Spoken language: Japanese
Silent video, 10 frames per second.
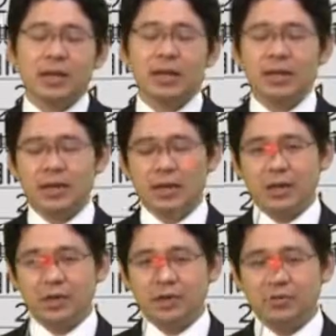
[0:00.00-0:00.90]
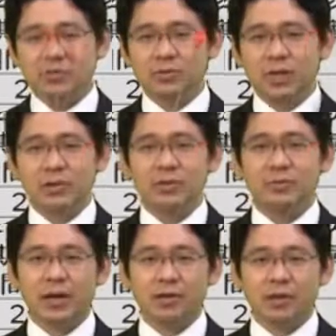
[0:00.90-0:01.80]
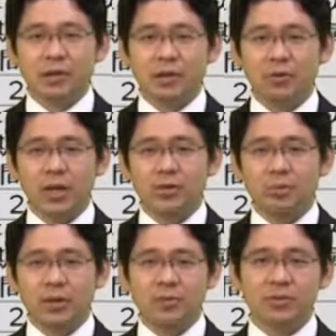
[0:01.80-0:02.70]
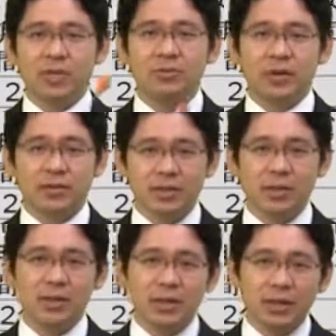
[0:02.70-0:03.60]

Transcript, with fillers: えー、所得が低い場合とかで保険料免除を受けた場合ですね。